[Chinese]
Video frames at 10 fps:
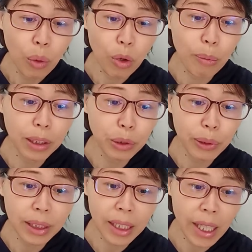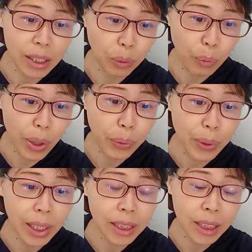我们对电影官
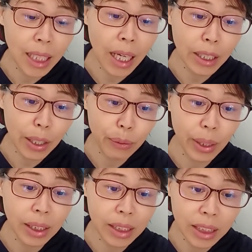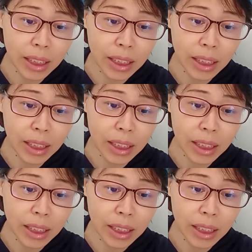员、其他演员和